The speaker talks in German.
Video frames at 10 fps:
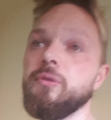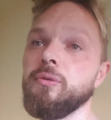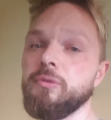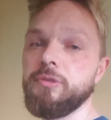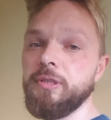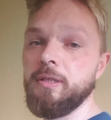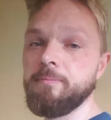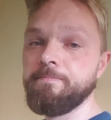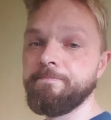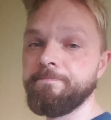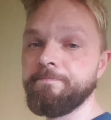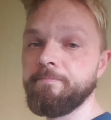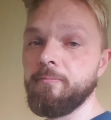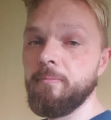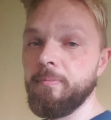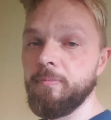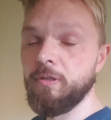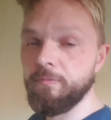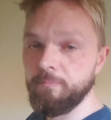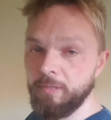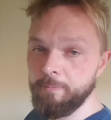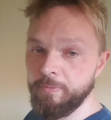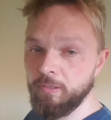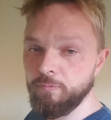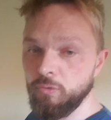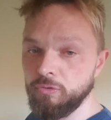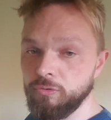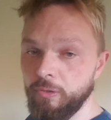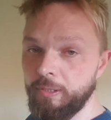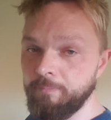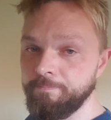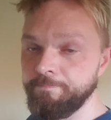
Und ja, bleibt mir gewogen treu.